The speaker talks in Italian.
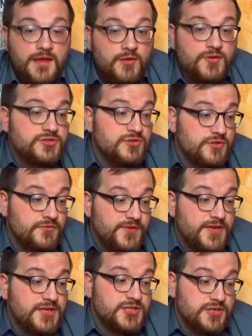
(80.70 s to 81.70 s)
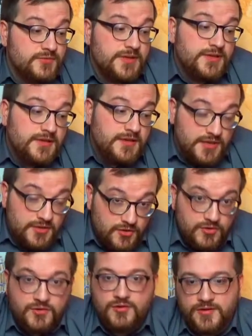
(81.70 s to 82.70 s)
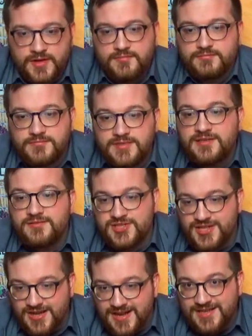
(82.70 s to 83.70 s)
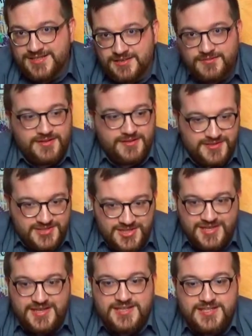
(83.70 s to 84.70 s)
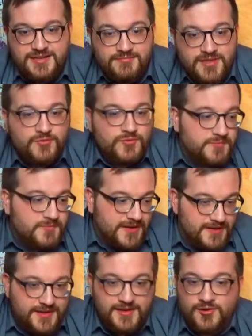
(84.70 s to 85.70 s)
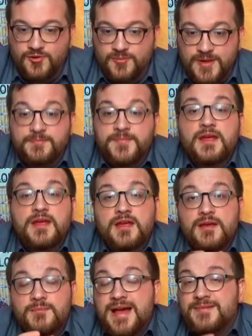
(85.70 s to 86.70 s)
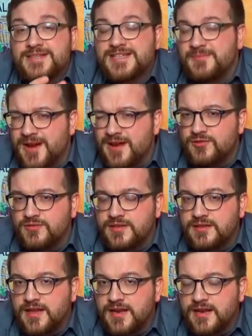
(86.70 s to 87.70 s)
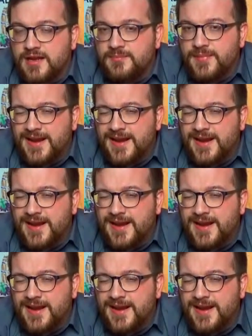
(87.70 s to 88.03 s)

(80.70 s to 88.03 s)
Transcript: E questo conferisce quindi il colore di cerasa, quindi di ciliegia, da cui prende il nome. Ma saprà accontentare anche il